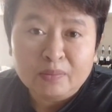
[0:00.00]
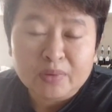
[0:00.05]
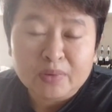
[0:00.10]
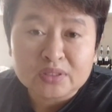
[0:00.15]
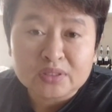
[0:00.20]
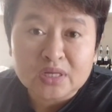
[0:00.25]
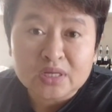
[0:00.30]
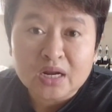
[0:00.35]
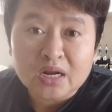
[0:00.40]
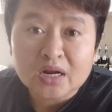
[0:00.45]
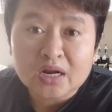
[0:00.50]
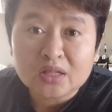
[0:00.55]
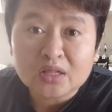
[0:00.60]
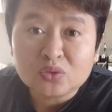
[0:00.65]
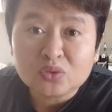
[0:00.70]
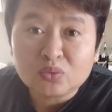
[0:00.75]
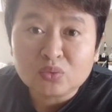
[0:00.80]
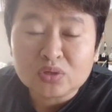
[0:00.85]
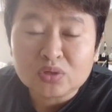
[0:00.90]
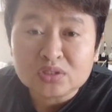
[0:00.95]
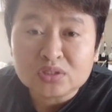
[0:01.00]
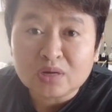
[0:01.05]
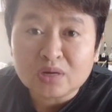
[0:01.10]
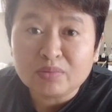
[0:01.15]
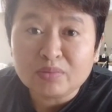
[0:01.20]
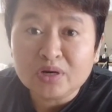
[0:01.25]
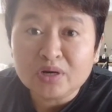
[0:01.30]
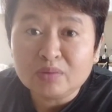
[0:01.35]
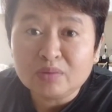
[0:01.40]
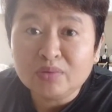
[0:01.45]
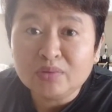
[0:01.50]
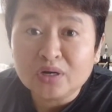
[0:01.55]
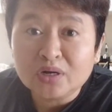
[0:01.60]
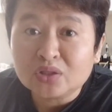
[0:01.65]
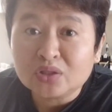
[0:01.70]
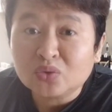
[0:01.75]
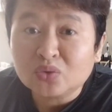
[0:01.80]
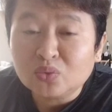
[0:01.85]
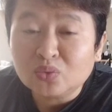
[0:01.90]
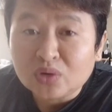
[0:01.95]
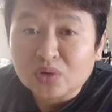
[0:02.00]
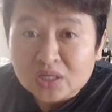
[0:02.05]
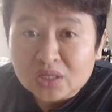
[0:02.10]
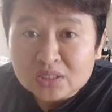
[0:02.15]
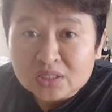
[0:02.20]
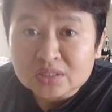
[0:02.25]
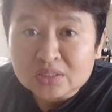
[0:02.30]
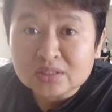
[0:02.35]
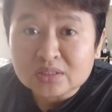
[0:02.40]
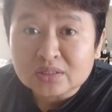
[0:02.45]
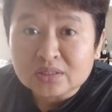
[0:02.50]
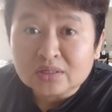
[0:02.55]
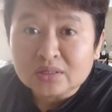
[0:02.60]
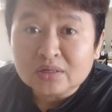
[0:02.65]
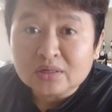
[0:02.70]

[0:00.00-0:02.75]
perjalanan turis yang bener-bener turis